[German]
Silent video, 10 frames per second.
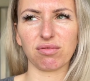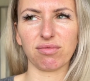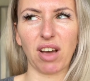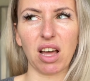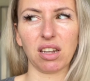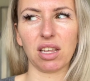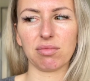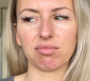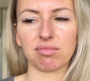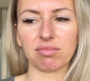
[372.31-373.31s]

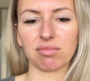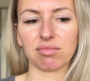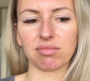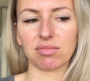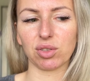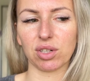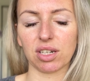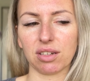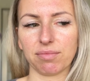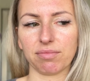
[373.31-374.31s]
wahrnehmen
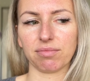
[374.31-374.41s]
oder